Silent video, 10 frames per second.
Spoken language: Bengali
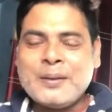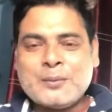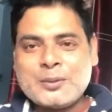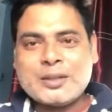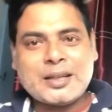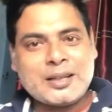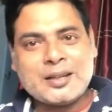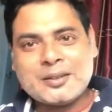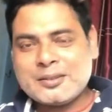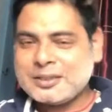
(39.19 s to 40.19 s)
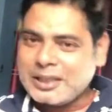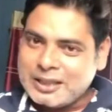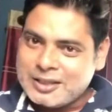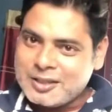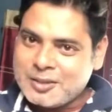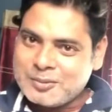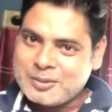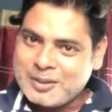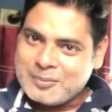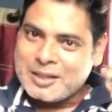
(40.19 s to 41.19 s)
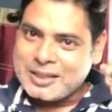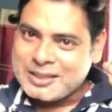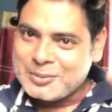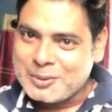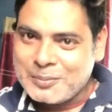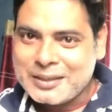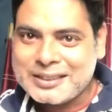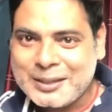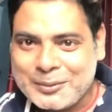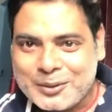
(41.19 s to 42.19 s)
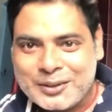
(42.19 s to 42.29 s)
বলো দাদা চালিয়ে যাও আমরা আছি তোমার পাশে এবং